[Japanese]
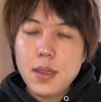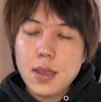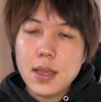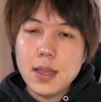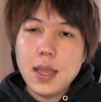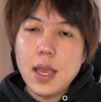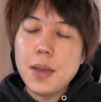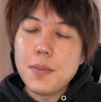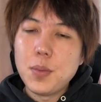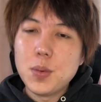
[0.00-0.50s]

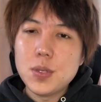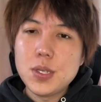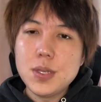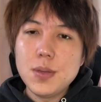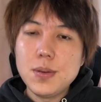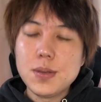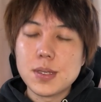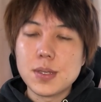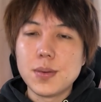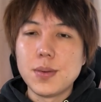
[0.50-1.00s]
でもちろ
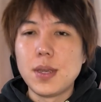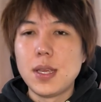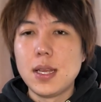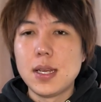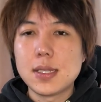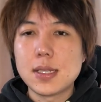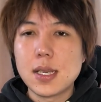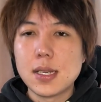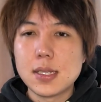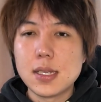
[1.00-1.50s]
んその平
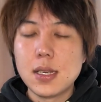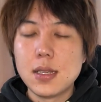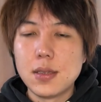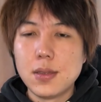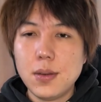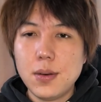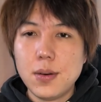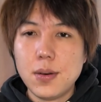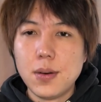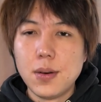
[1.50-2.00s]
塚さん
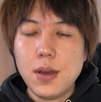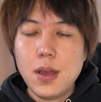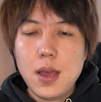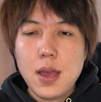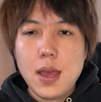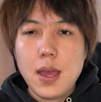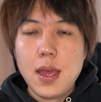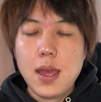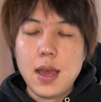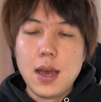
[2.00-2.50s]
の、
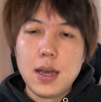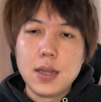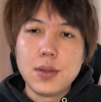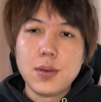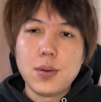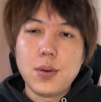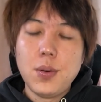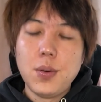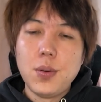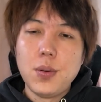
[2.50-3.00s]
えー、あの
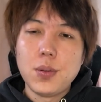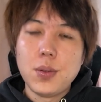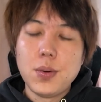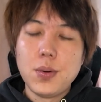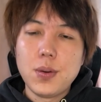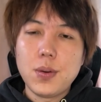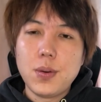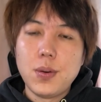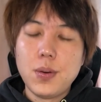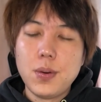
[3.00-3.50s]
行
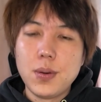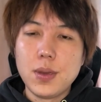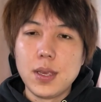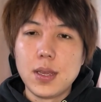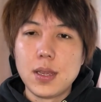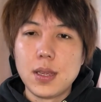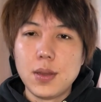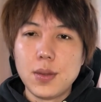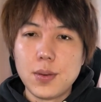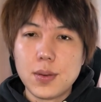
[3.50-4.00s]
動行為っ
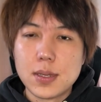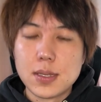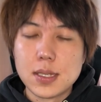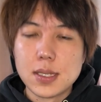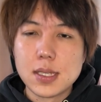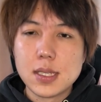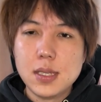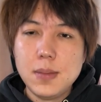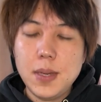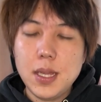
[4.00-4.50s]
ていうのがじゃあ
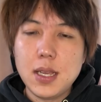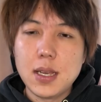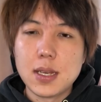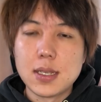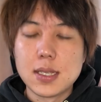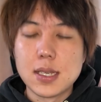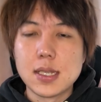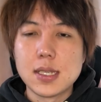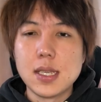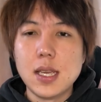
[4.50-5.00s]
全てが
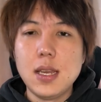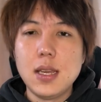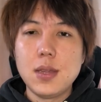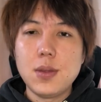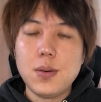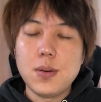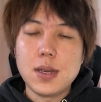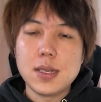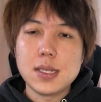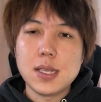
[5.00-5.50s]
じゃあ正
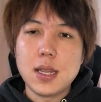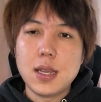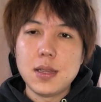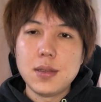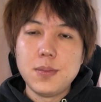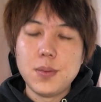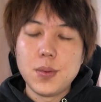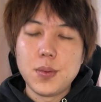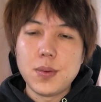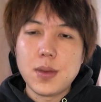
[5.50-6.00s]
当化される
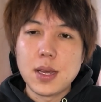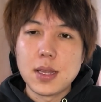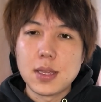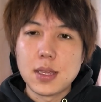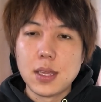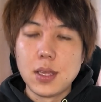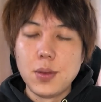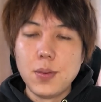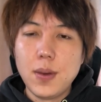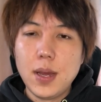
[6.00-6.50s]
ものかっ
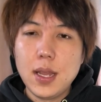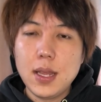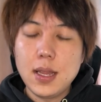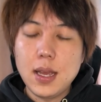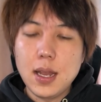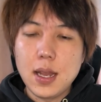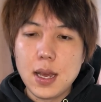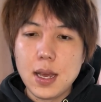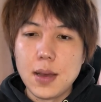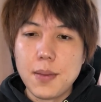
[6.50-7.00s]
て言われ
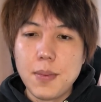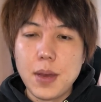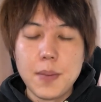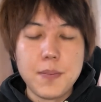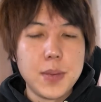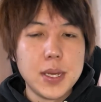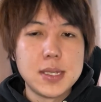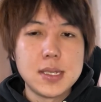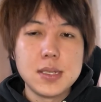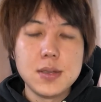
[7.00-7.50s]
たら、まあ、
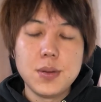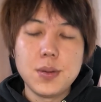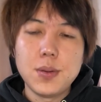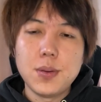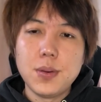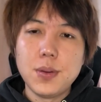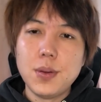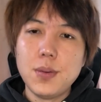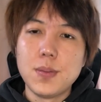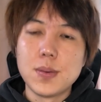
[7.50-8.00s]
別のと
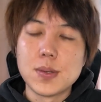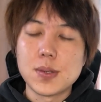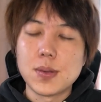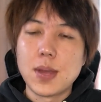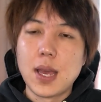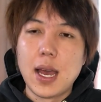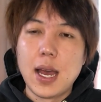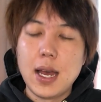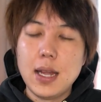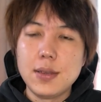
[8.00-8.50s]
ころもそ
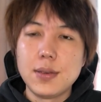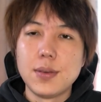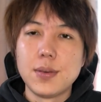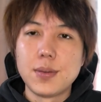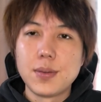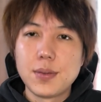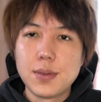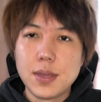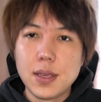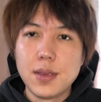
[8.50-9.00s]
れあるよっ
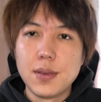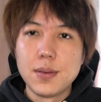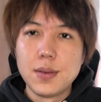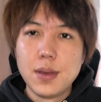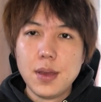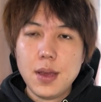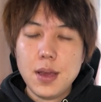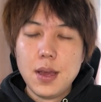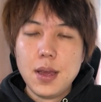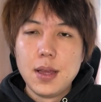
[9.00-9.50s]
ていう
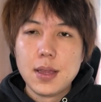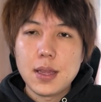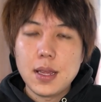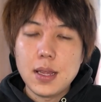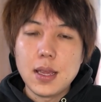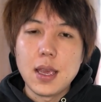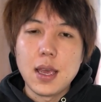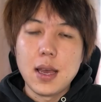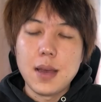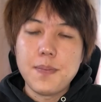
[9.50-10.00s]
た
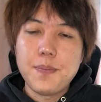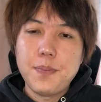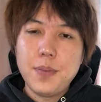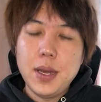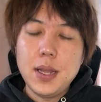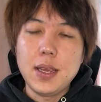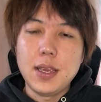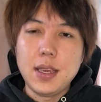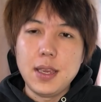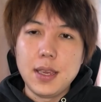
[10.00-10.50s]
だやっぱ
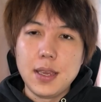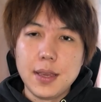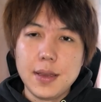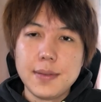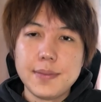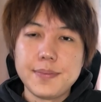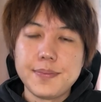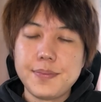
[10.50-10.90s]
り